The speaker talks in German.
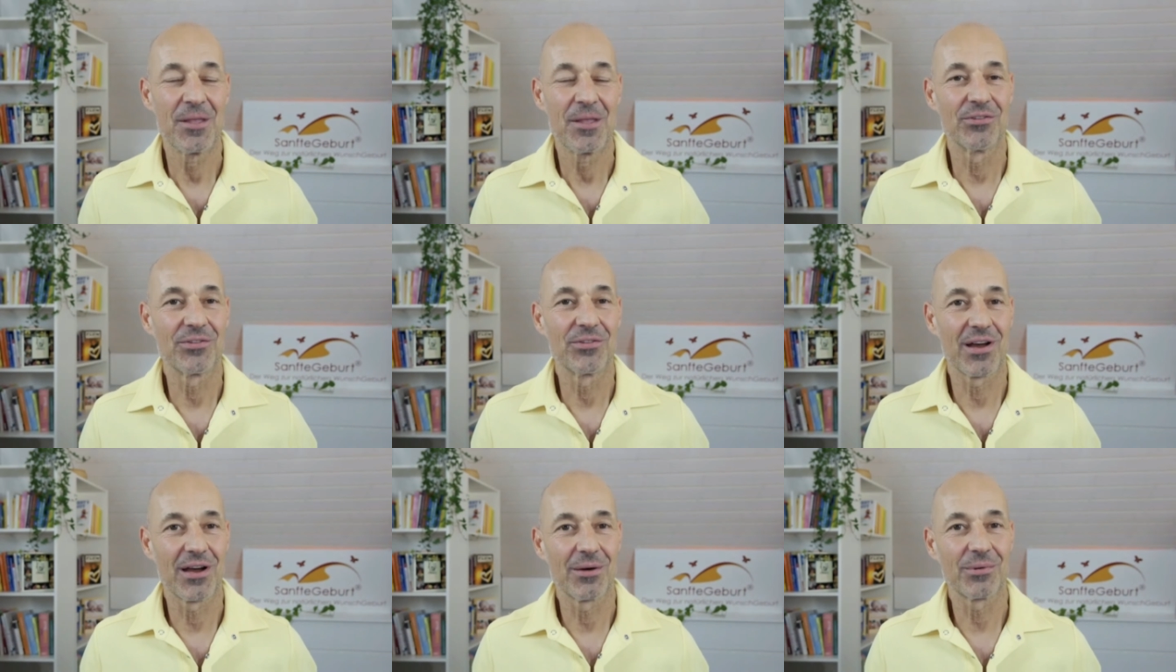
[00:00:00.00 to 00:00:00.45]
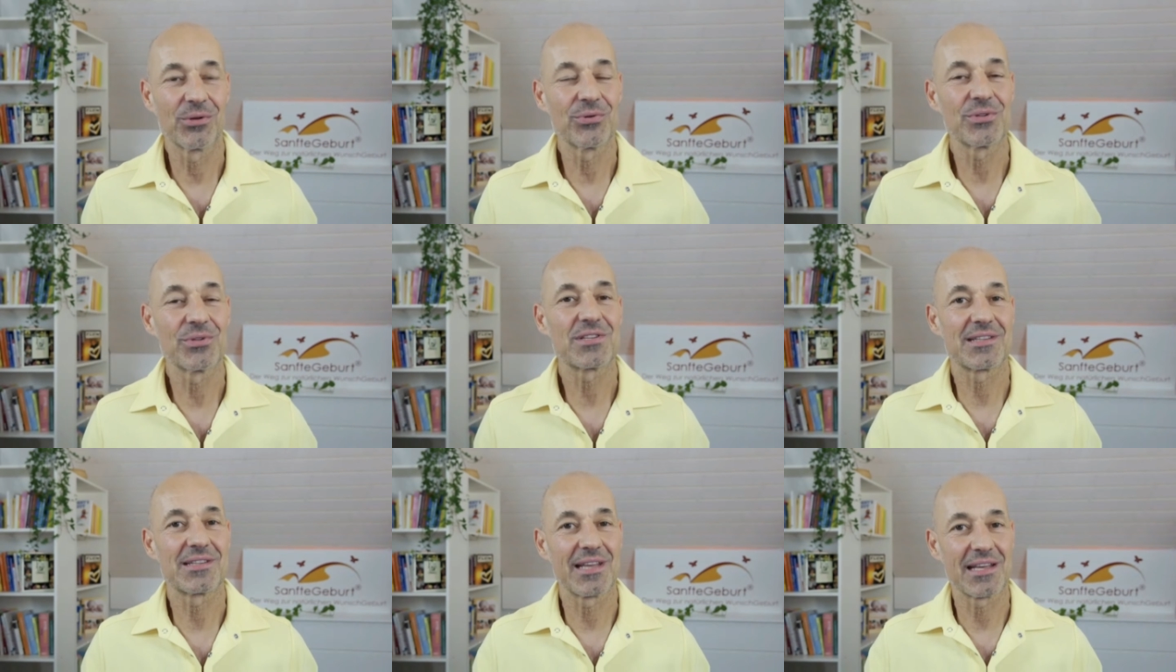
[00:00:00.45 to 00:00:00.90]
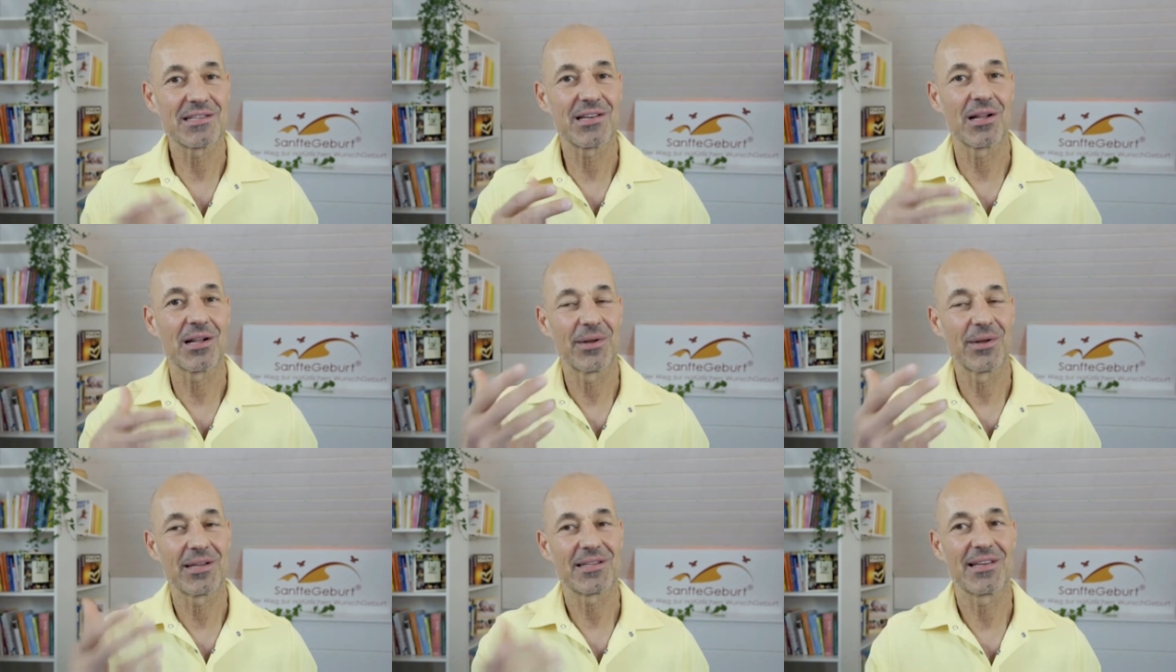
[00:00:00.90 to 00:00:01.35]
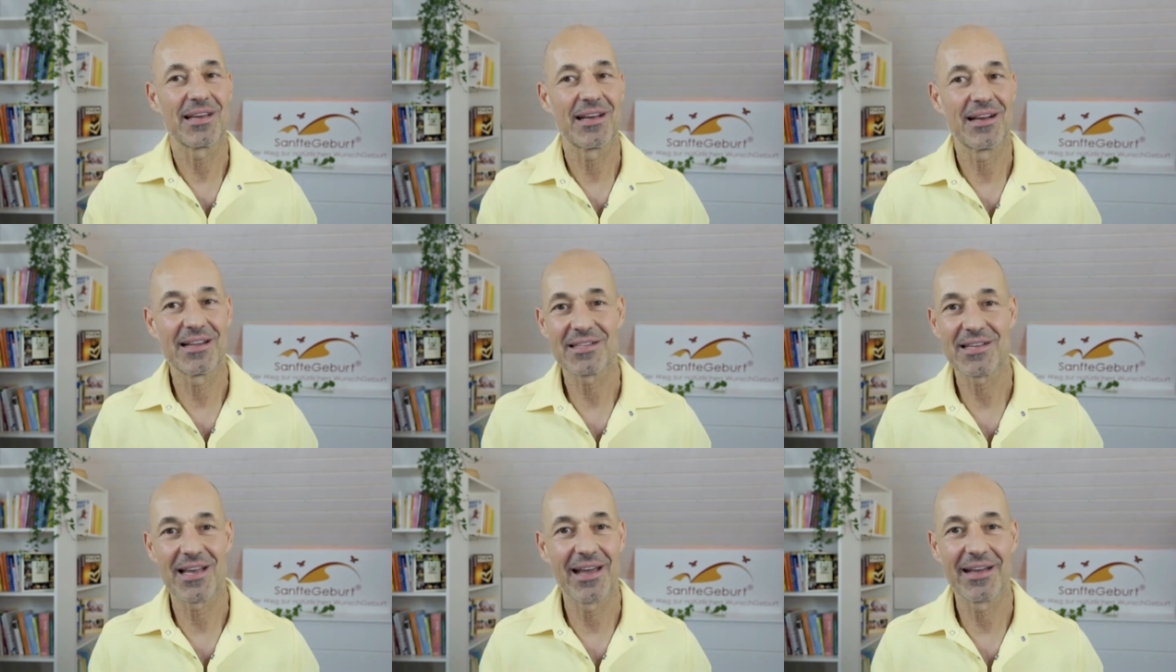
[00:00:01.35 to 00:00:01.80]
Und wir haben uns, deshalb
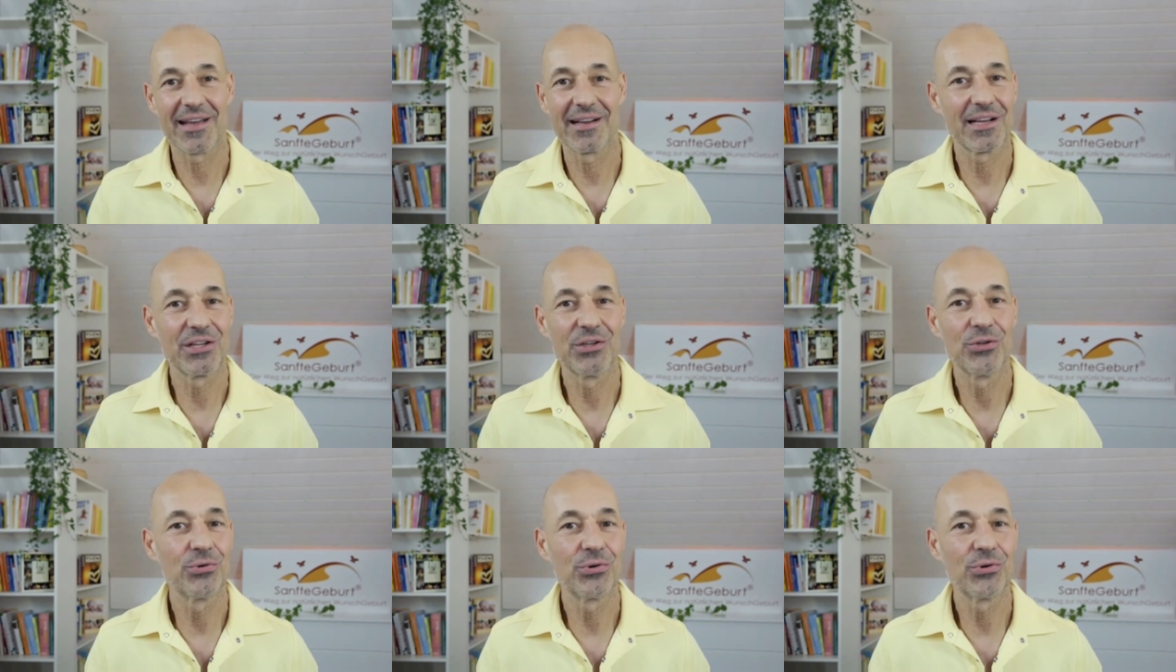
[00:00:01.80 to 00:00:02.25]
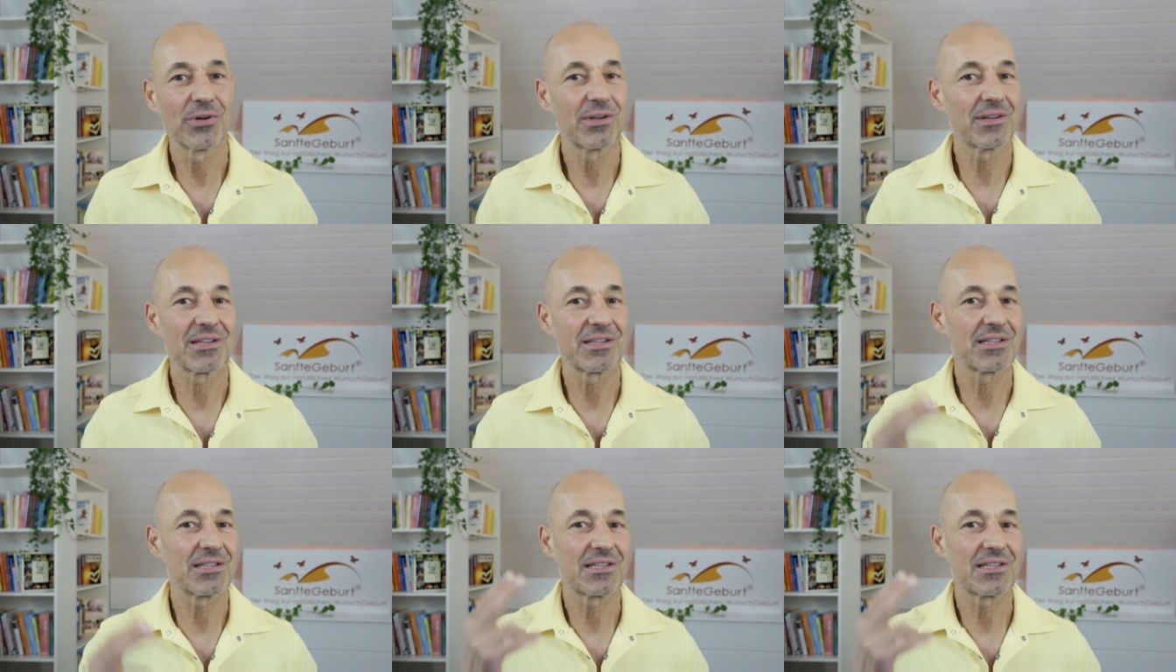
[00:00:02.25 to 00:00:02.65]
erzähle ich es eigentlich nur,